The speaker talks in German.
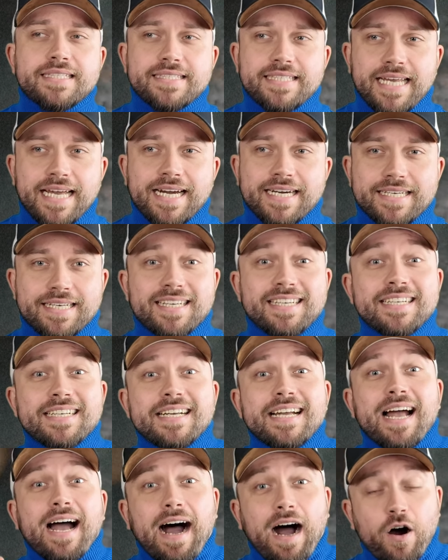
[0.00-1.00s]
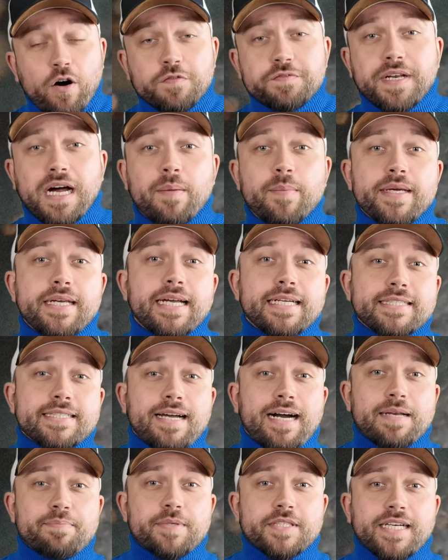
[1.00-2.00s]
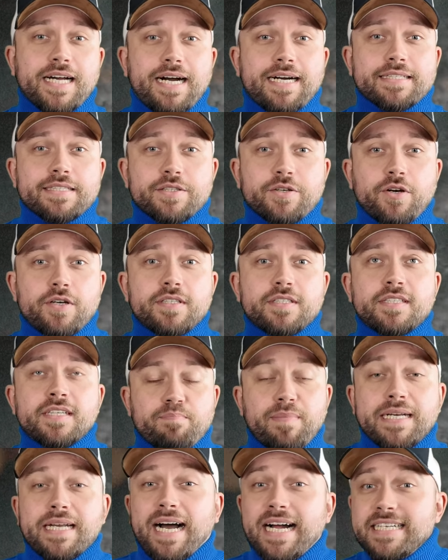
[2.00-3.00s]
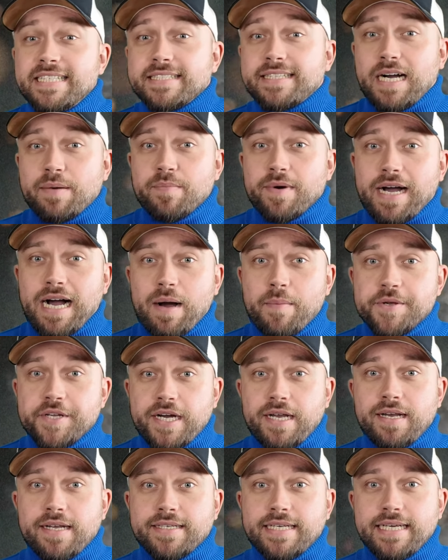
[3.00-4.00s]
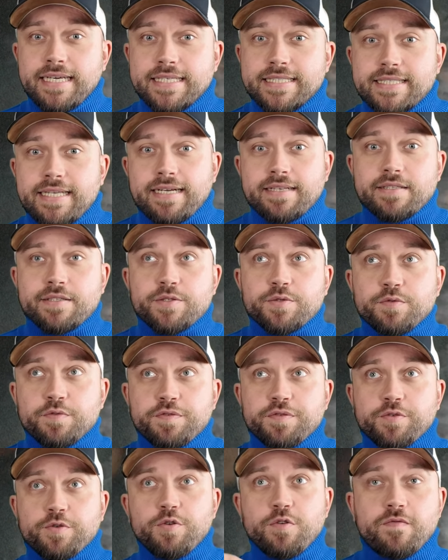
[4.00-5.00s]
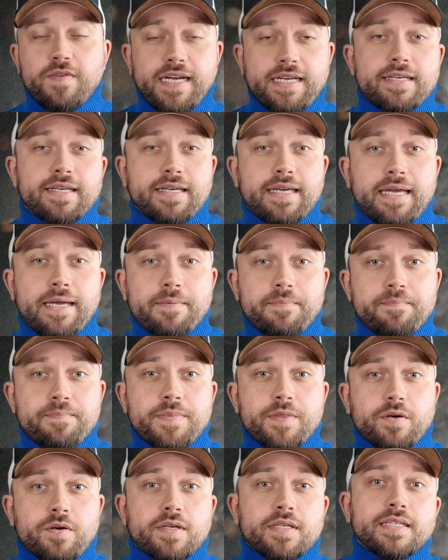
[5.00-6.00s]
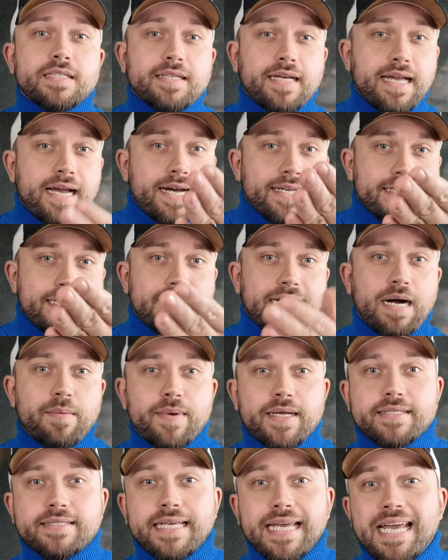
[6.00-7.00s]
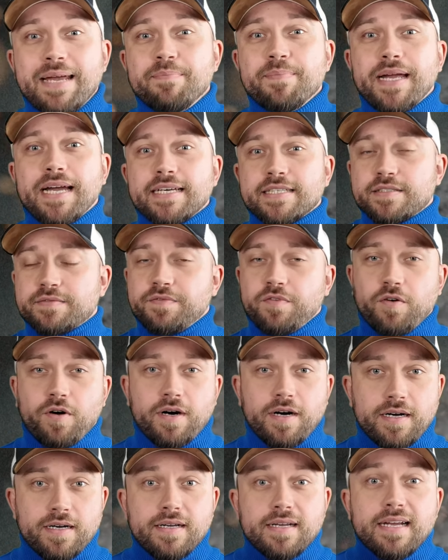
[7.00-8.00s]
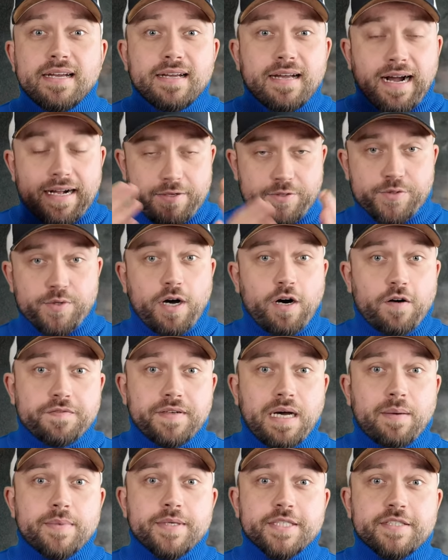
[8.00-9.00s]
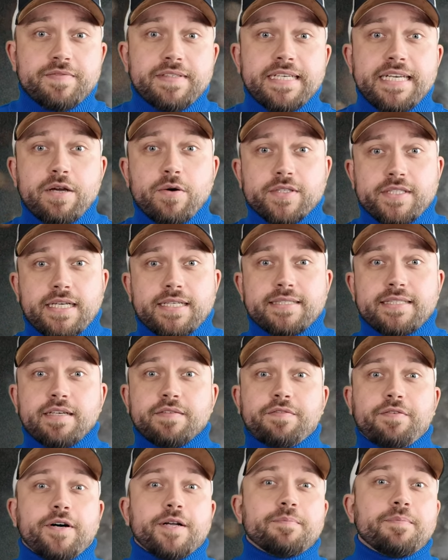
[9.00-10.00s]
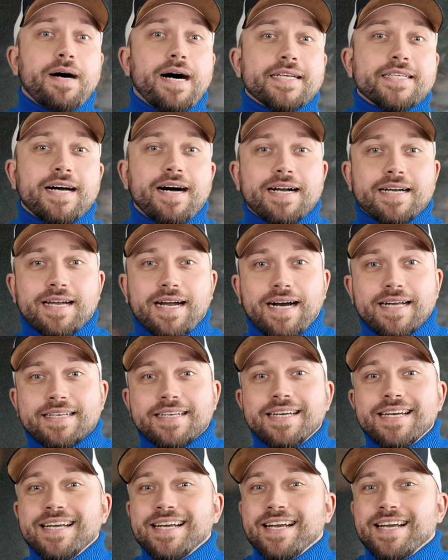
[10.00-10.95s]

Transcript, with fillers: deren Aufnahme ihr jetzt gerade betrachten könnt. Meine alte Kamera habe ich allerdings dann zu früh weggegeben und naja, die kam jetzt eben erst vor, also zur Aufnahme des Videos jetzt hier vor ein paar Tagen an.